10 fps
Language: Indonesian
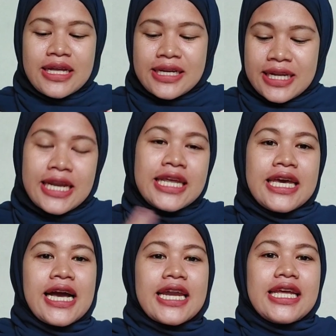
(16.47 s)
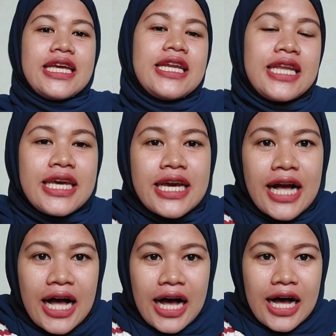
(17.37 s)
Nah, di hari ini
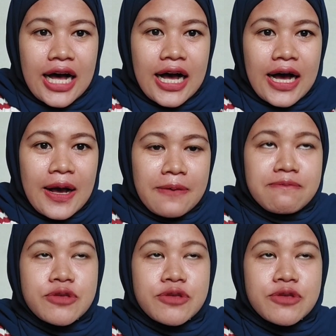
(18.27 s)
uh,